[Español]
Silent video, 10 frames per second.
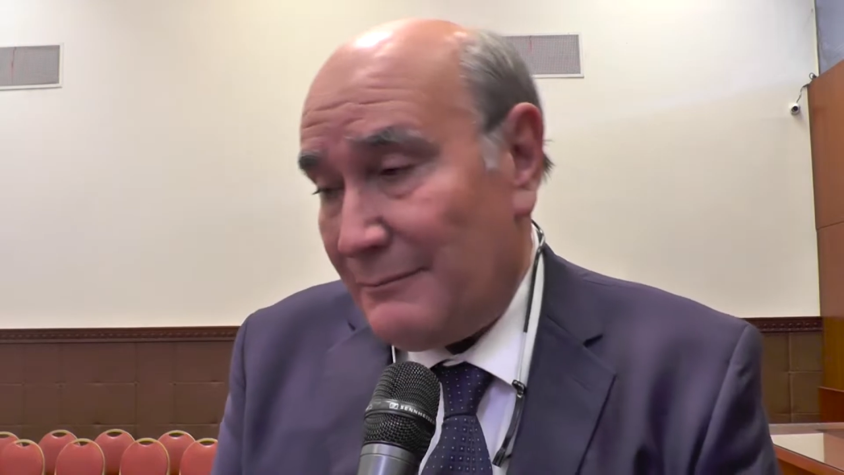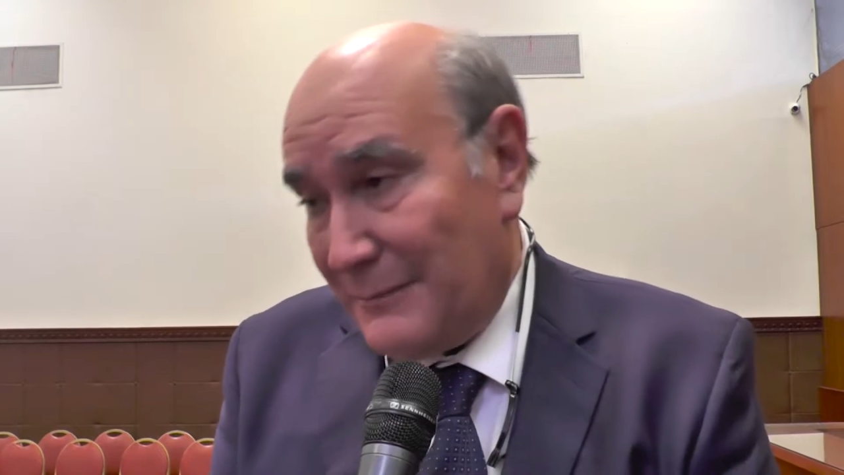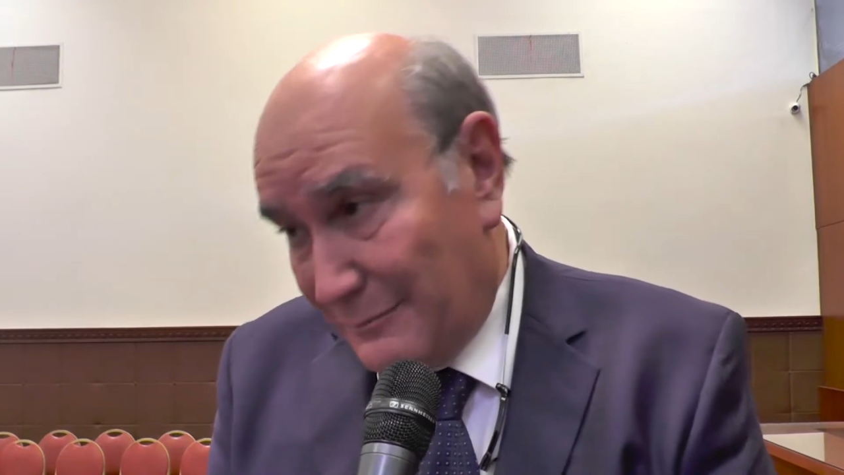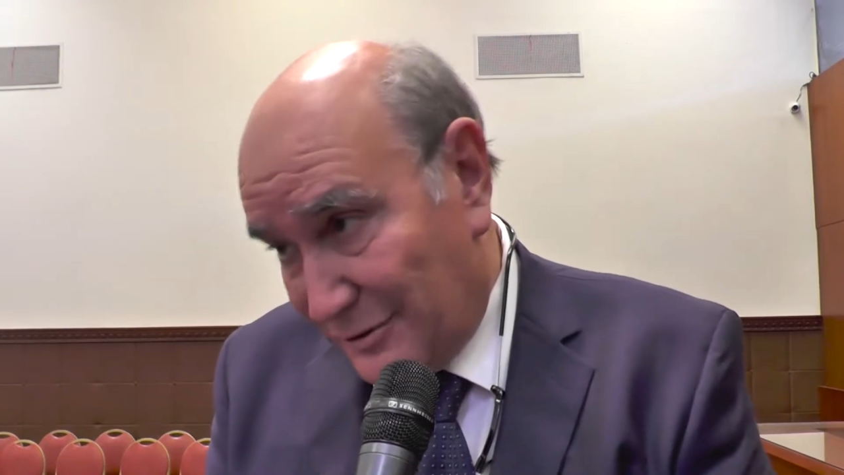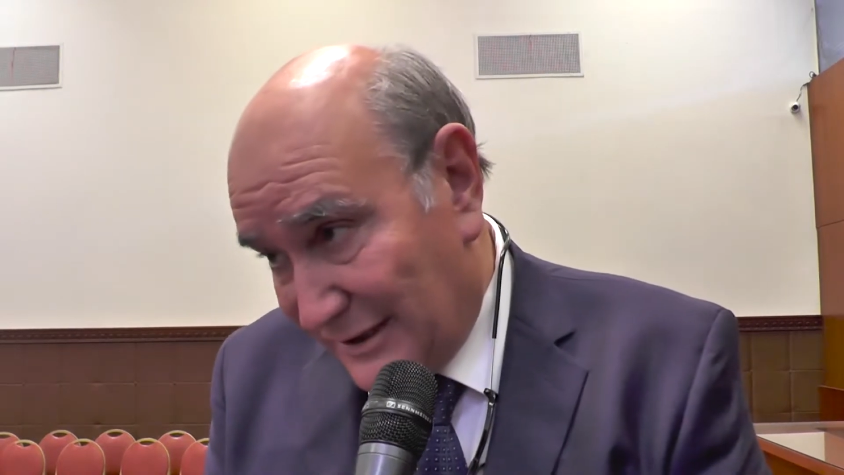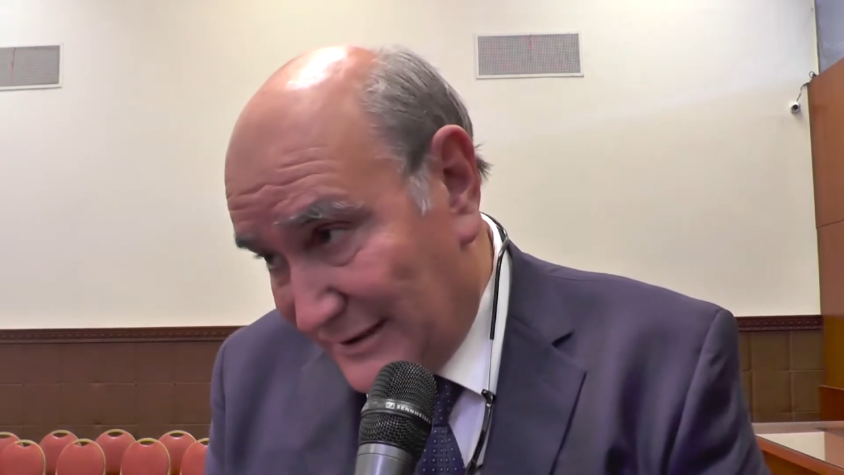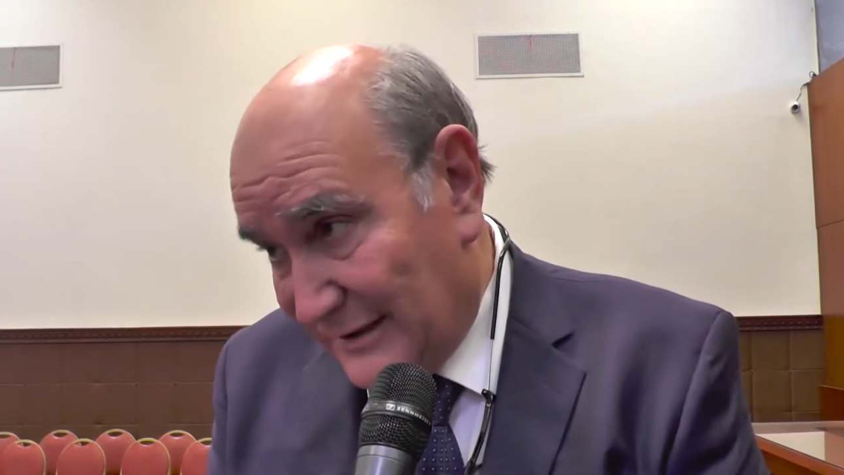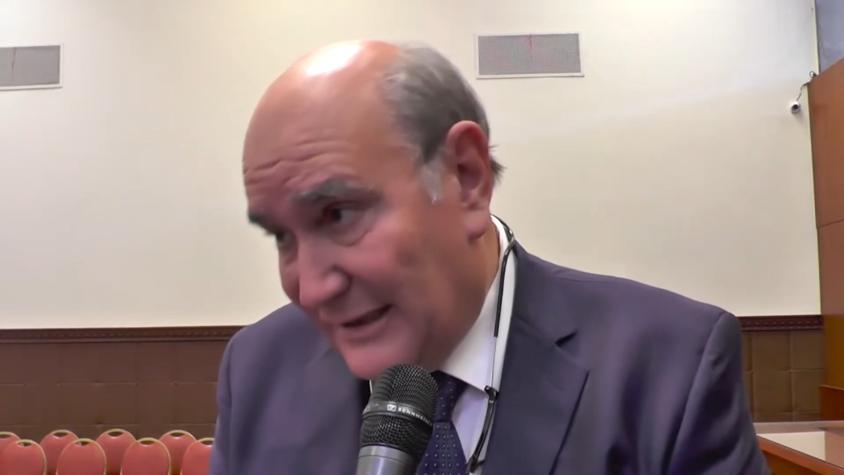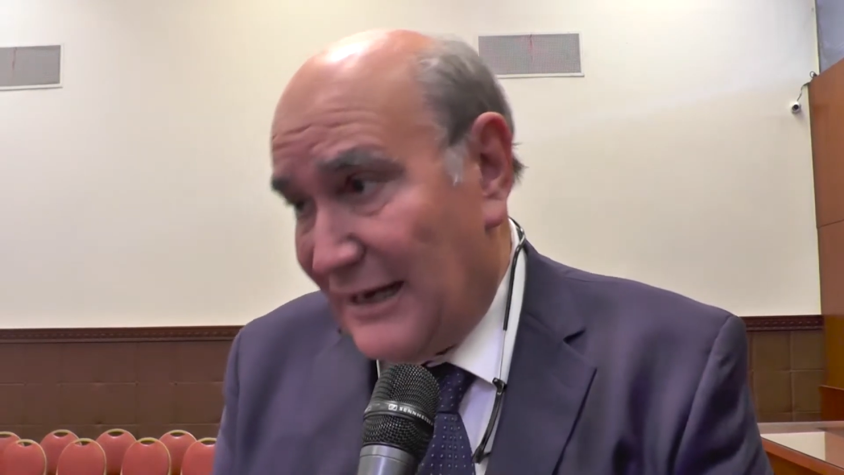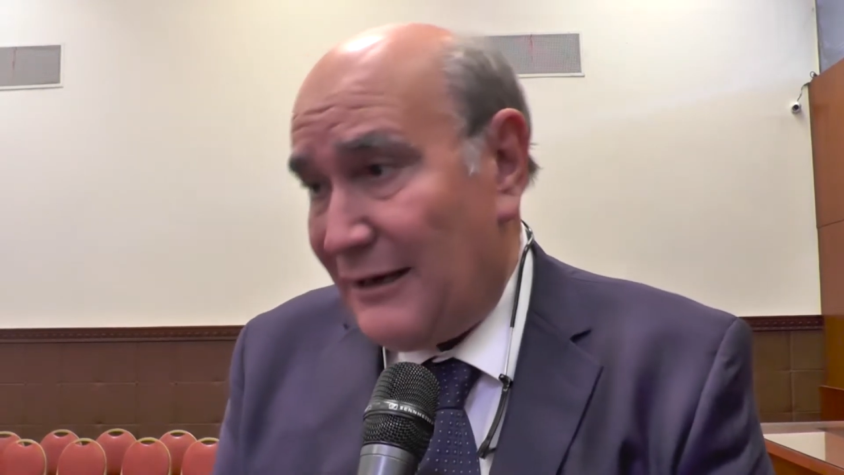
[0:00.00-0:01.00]
vamos a
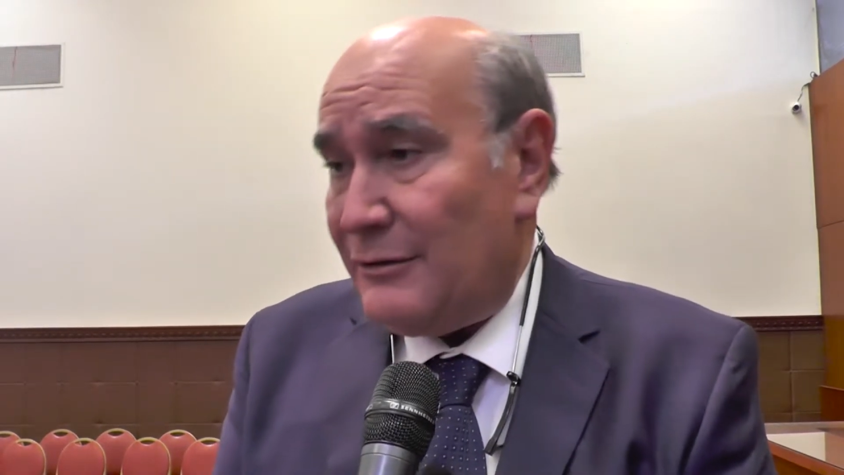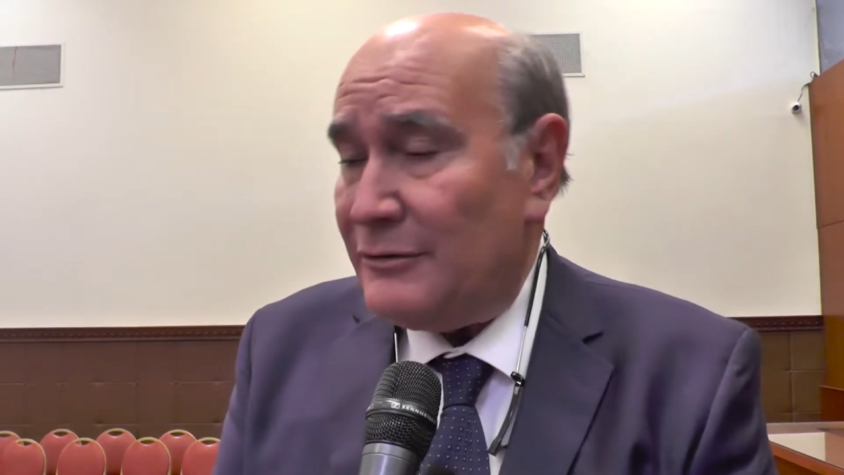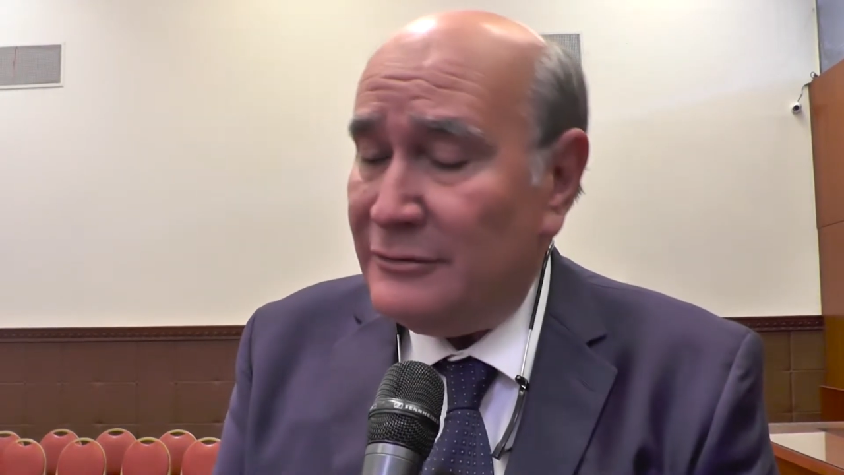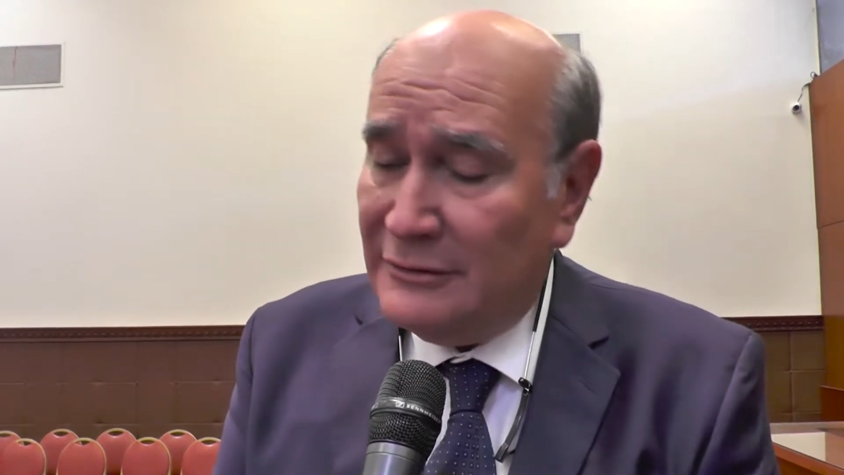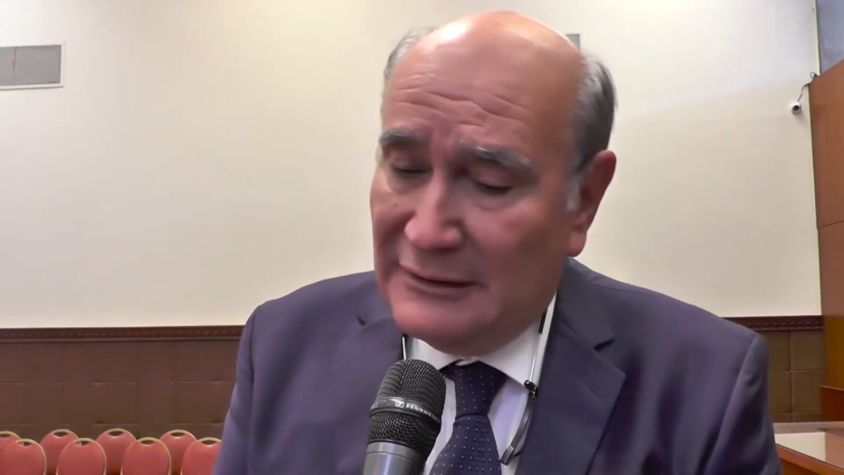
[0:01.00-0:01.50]
citarlos